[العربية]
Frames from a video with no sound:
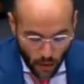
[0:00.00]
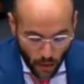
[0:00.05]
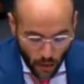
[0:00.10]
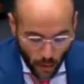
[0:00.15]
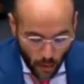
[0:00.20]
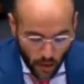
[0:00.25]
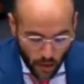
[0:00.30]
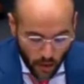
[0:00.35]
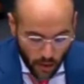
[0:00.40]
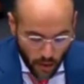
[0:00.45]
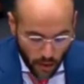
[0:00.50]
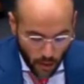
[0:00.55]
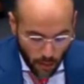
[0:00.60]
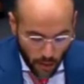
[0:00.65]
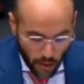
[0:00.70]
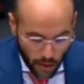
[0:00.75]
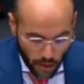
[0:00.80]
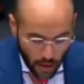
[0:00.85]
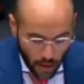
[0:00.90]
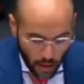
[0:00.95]

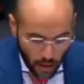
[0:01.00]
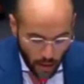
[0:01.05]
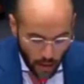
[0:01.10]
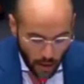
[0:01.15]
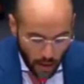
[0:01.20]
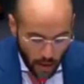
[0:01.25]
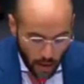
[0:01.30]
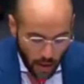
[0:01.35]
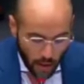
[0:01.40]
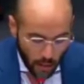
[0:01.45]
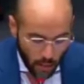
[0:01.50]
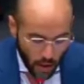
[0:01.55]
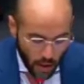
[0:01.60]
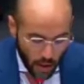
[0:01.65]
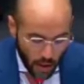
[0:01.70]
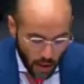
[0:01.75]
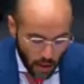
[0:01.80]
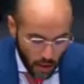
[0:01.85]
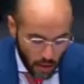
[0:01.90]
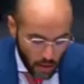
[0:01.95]
وختاما نأمل
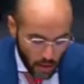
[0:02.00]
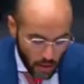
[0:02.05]
أن